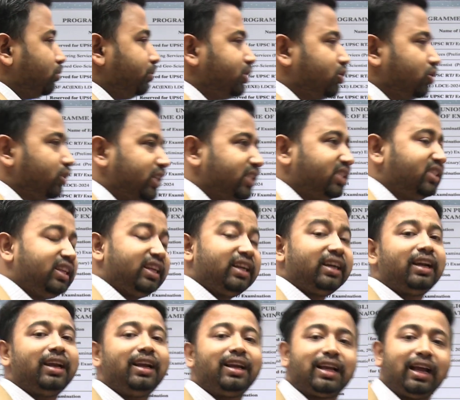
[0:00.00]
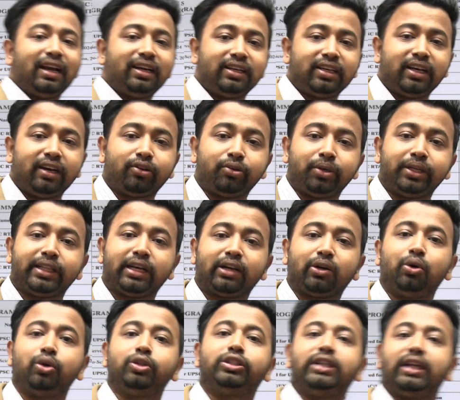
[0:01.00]
তুমি যদি জেনারেল ক্যান্ডিডেট হয়ে
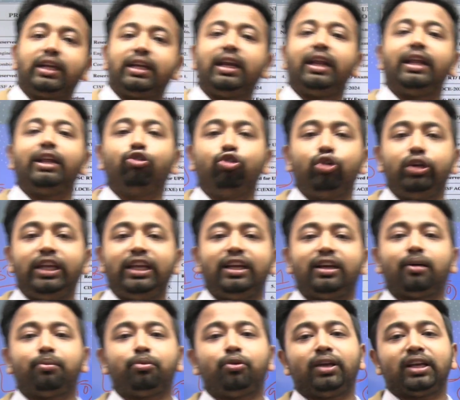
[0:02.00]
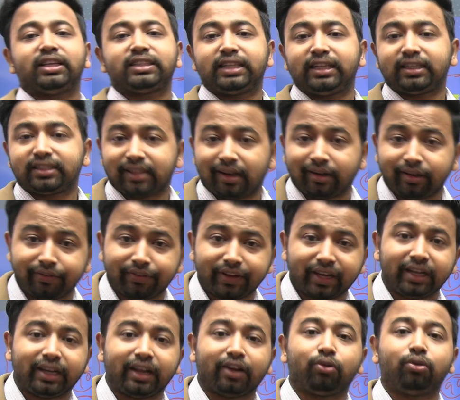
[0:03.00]
থাকো যে কিনা ইউ ইডাব্লিউএস e এর
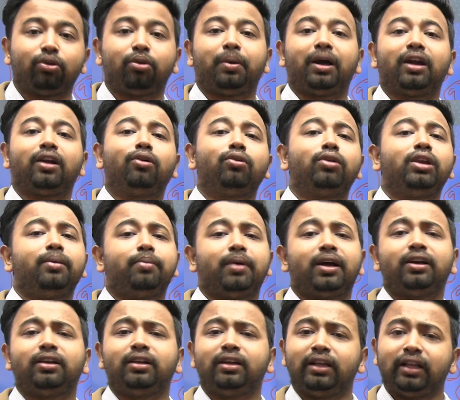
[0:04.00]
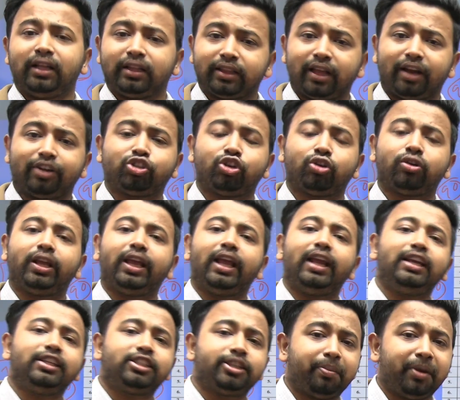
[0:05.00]
সার্টিফিকেট এখনও বানাওনি বা তার জন্য
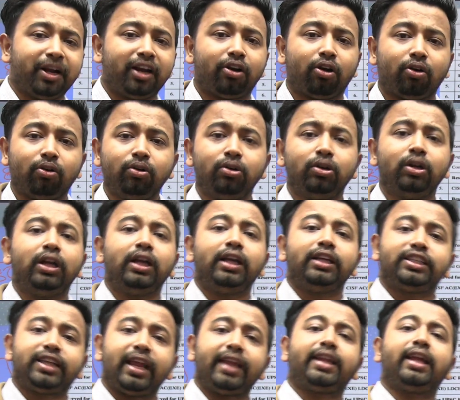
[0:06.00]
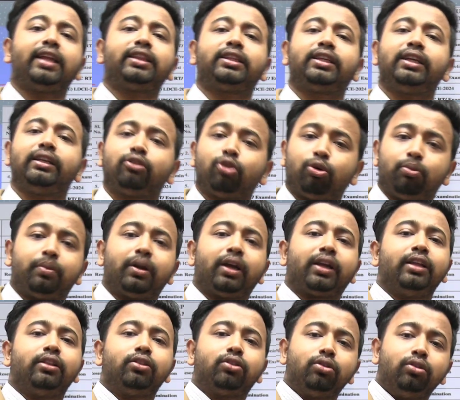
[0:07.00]
এলিজিবল নও সেই ক্ষেত্রে তোমরা
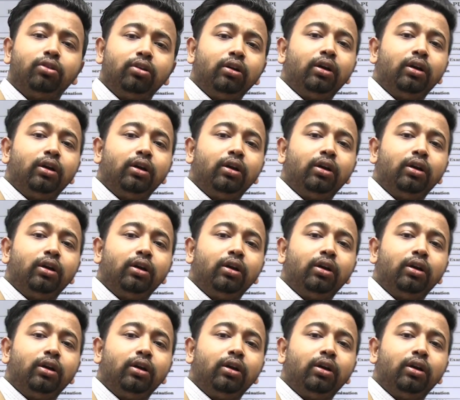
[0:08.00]
কিন্তু